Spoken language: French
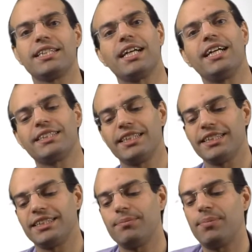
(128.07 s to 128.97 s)

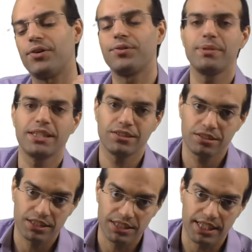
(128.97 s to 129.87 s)
caractérisé par une
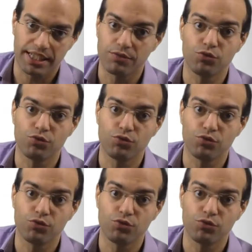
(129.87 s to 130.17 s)
méthode zen.